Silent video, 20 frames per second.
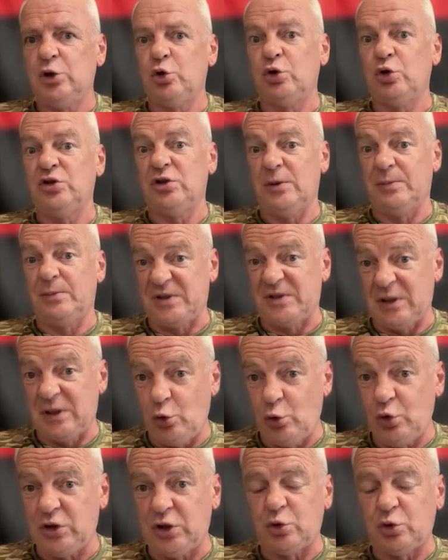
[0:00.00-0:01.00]
То есть
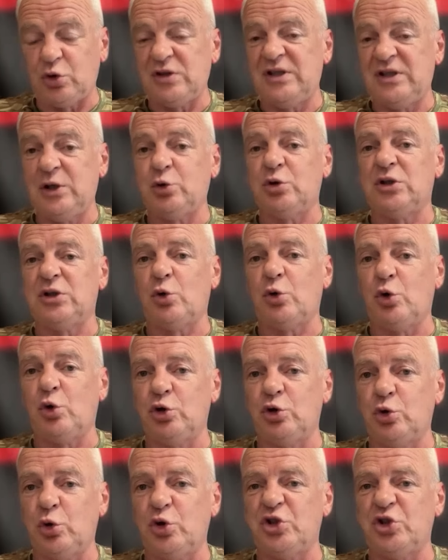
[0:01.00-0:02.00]
абсолютно, то есть нету
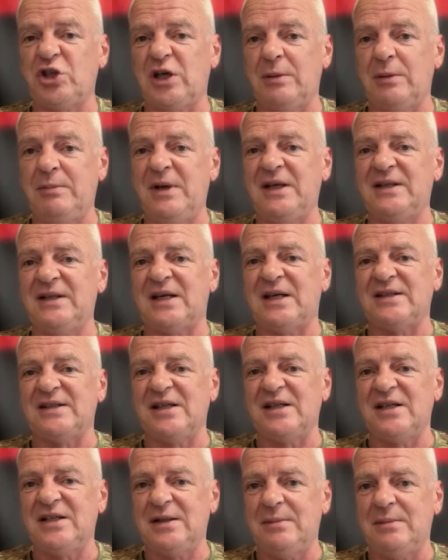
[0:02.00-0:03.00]
такой точки метра,
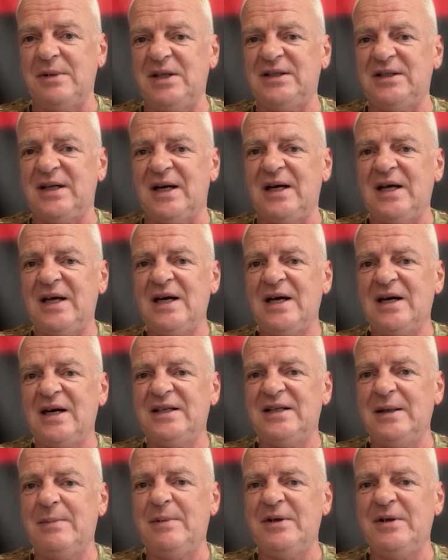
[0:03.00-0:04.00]
сантиметра,
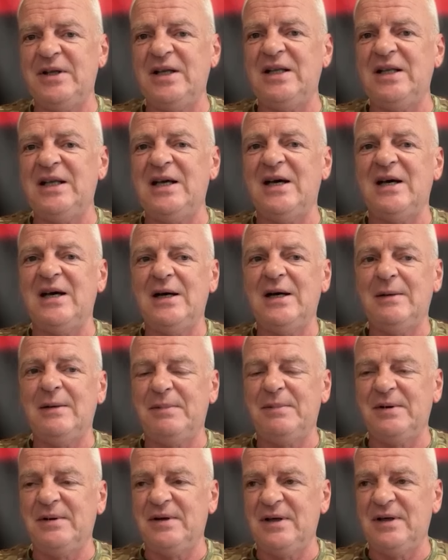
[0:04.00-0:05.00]
где бы они не
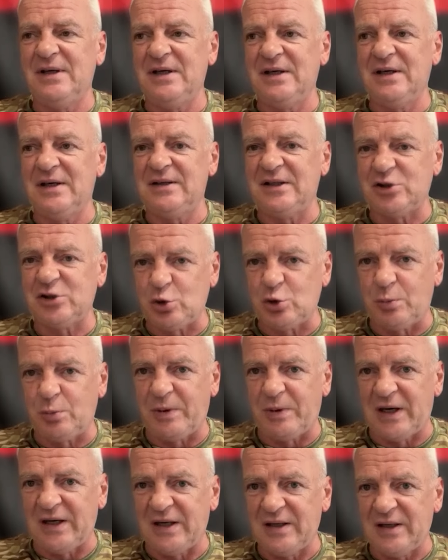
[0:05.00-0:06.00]

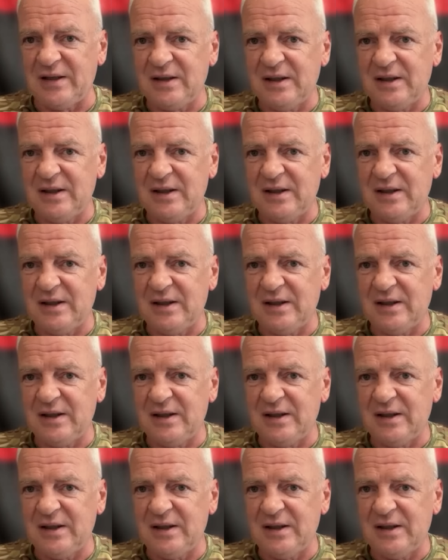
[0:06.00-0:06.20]
наступали.